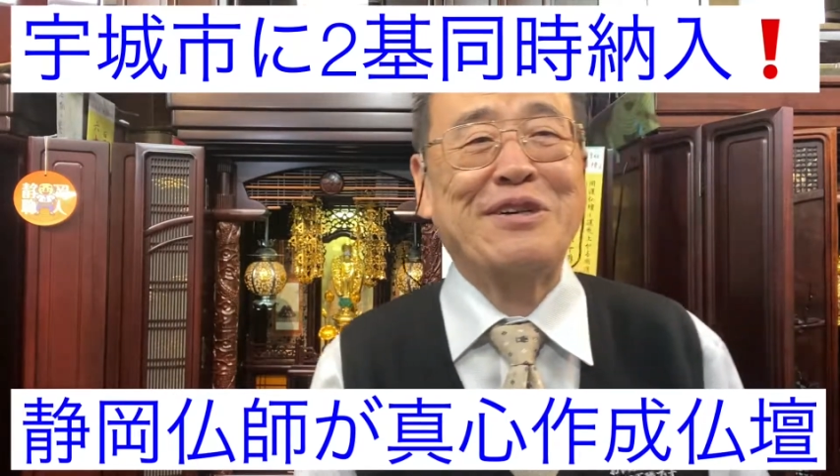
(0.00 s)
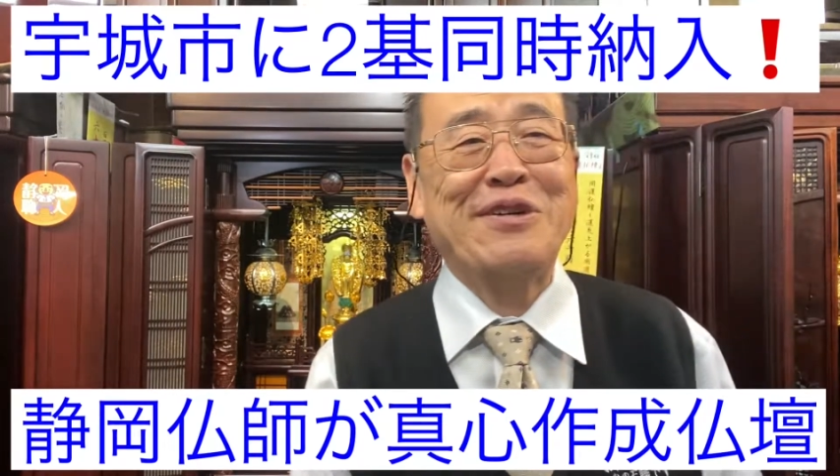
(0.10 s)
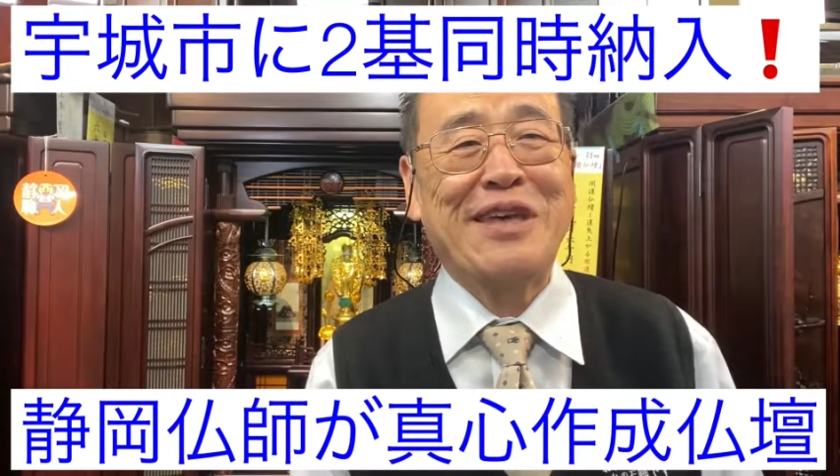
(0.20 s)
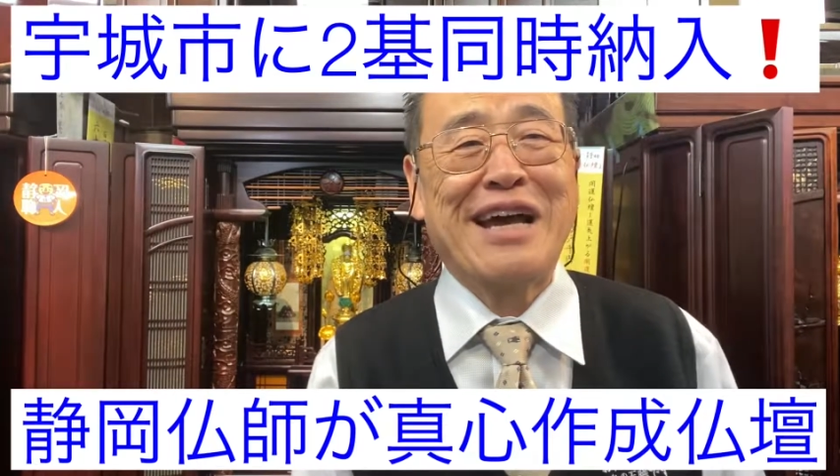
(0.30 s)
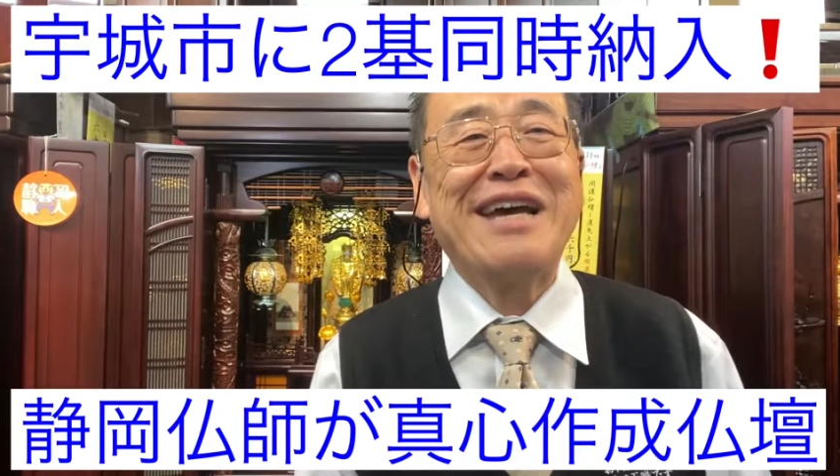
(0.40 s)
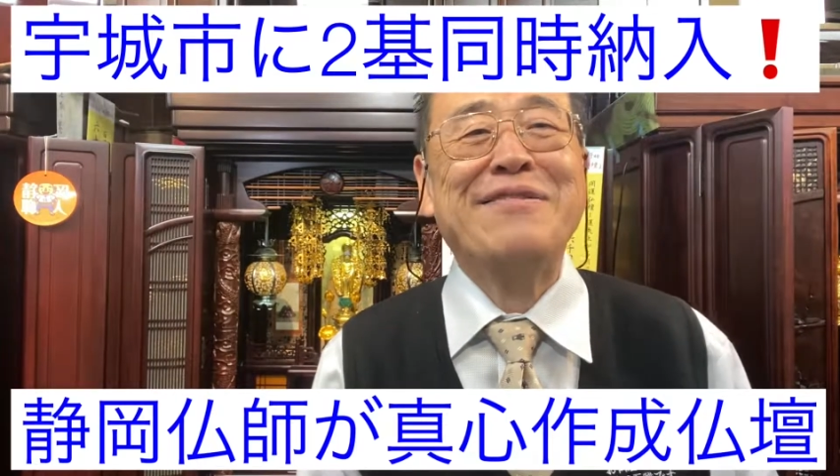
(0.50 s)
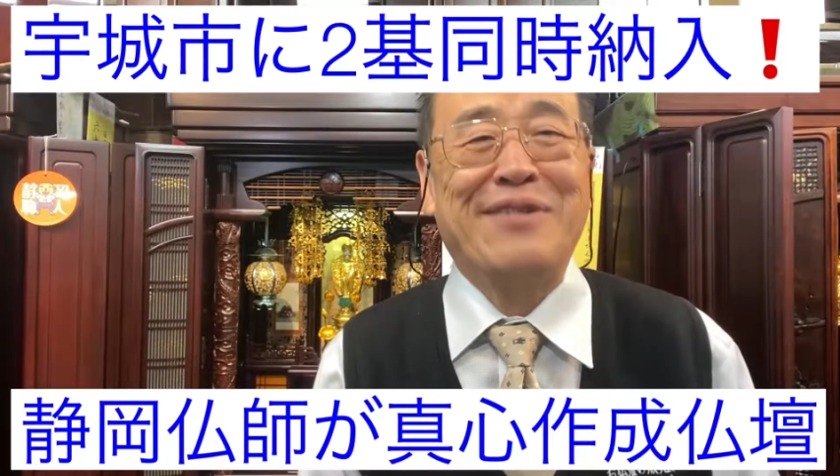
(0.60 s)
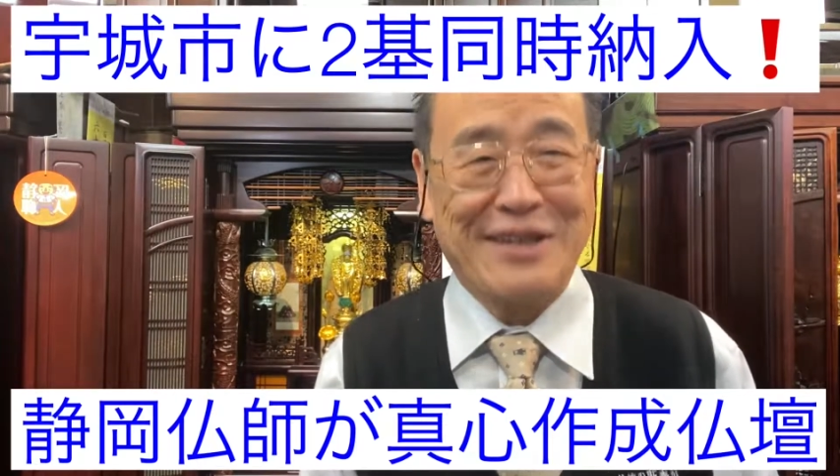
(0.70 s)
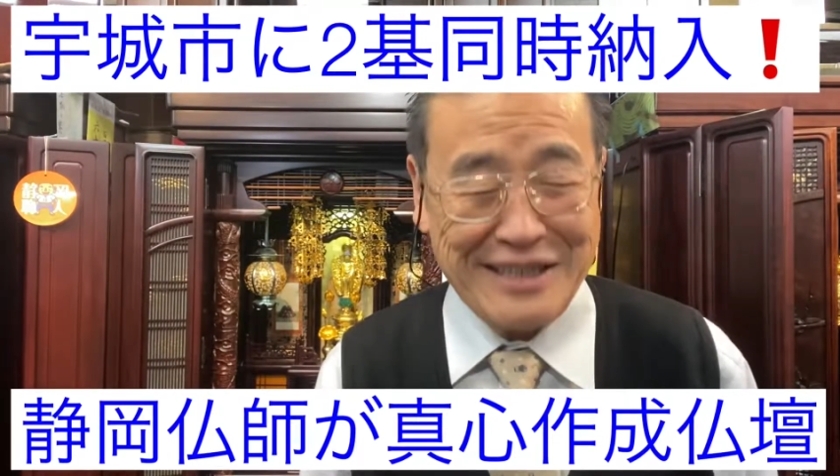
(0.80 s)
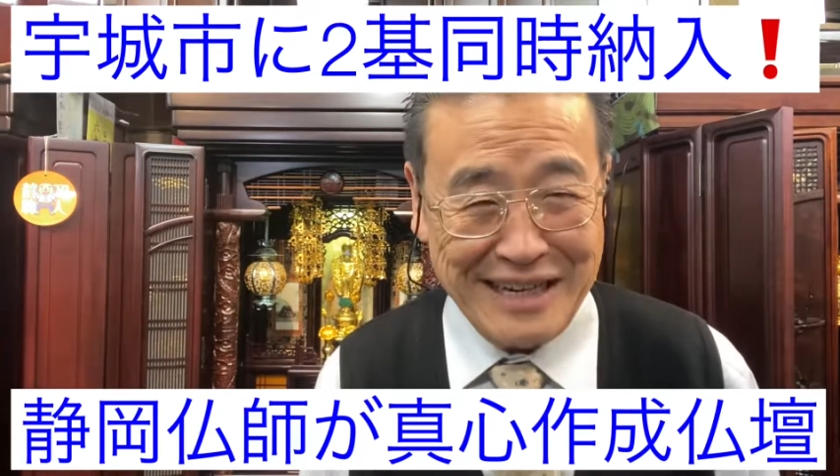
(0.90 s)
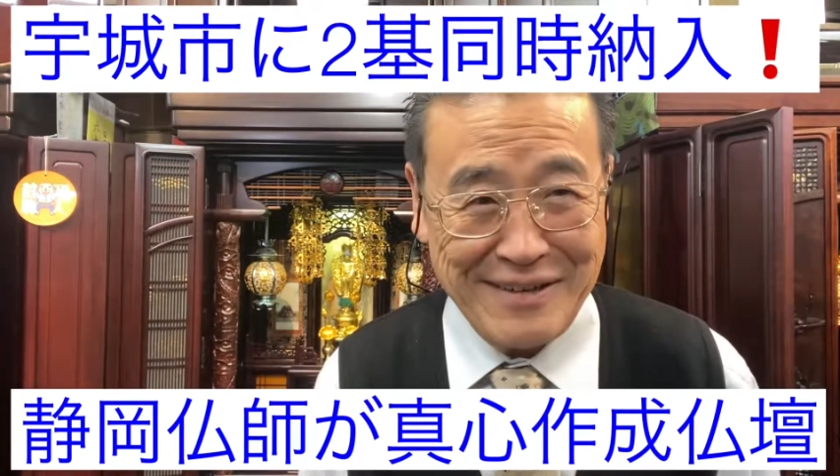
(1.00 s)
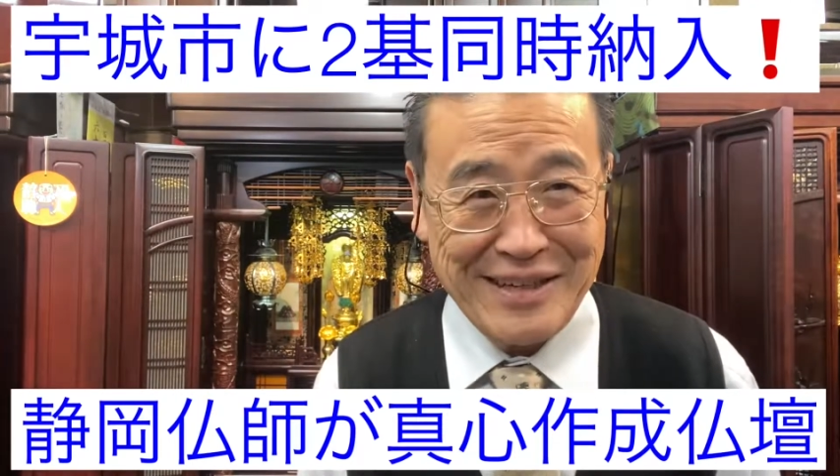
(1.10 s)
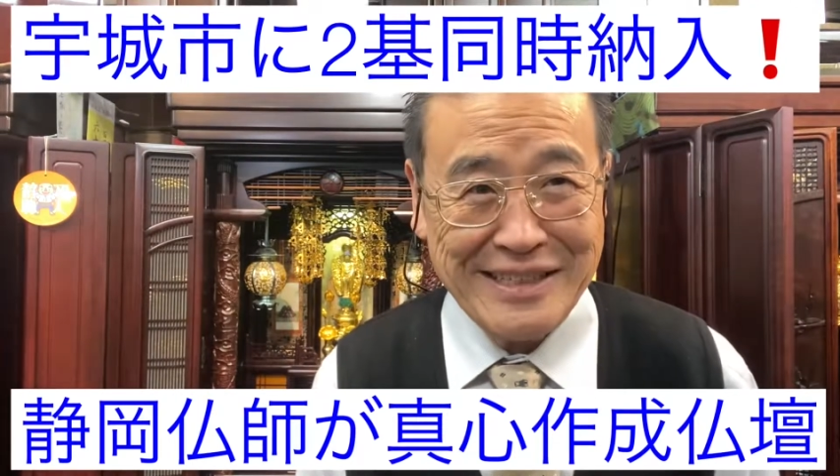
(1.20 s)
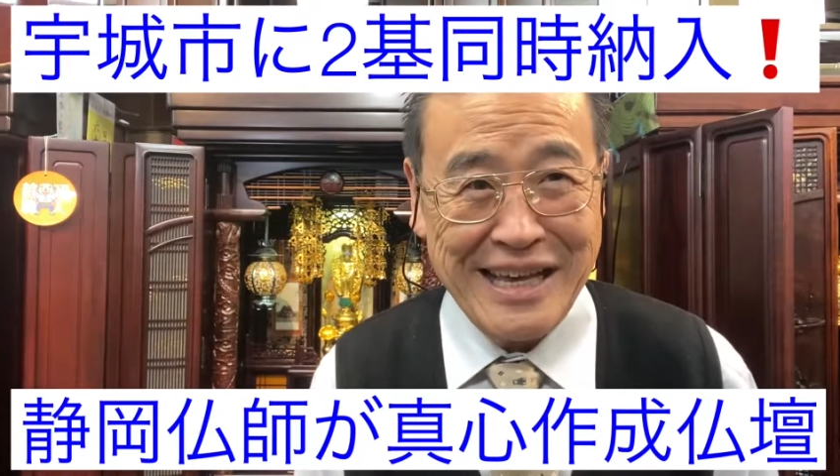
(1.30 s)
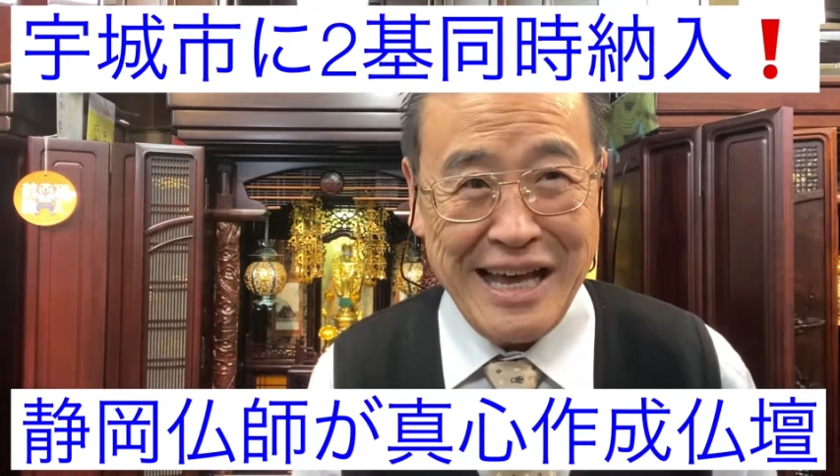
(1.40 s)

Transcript: お願い申し上げます。